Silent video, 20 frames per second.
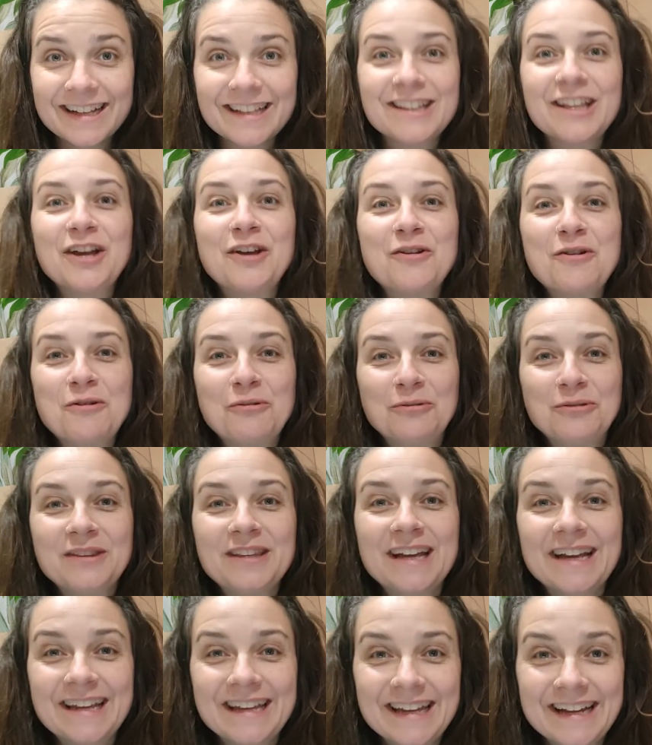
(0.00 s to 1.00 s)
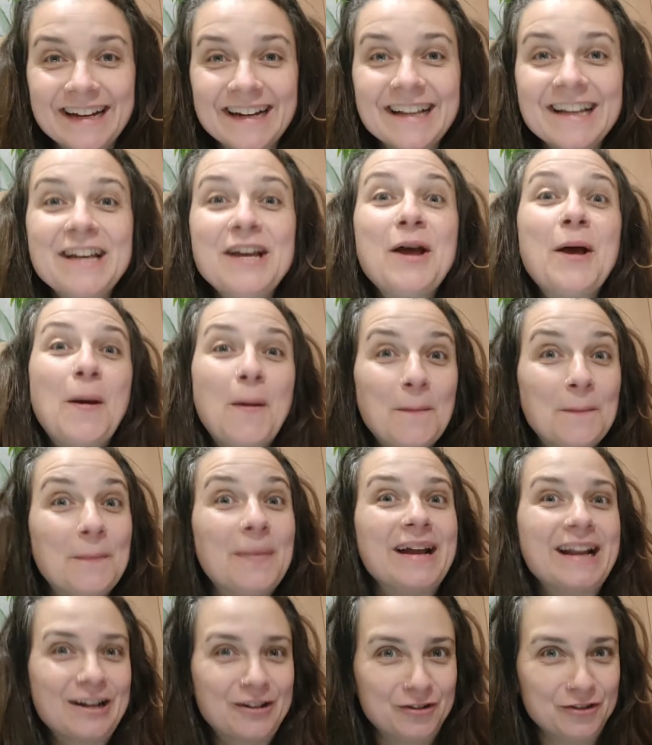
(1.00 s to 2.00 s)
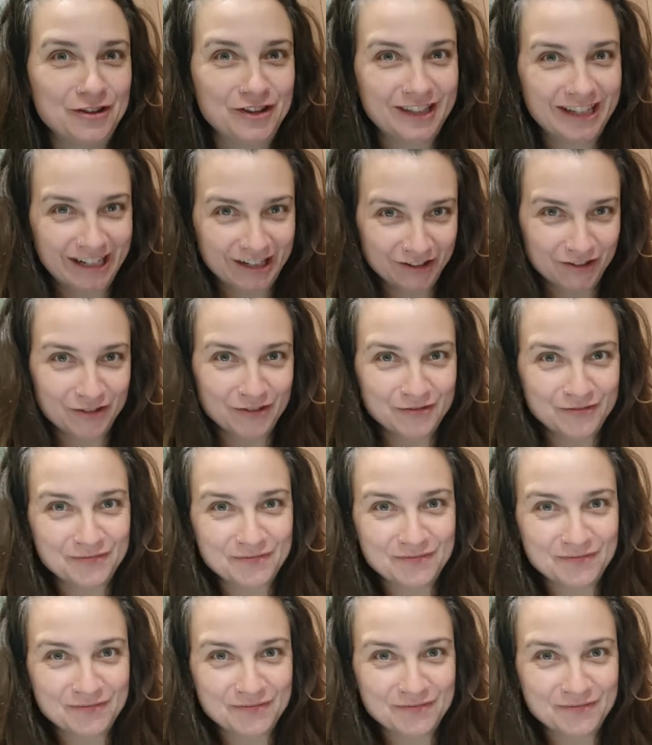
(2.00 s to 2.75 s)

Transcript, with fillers: que tengo un taller para contarlo.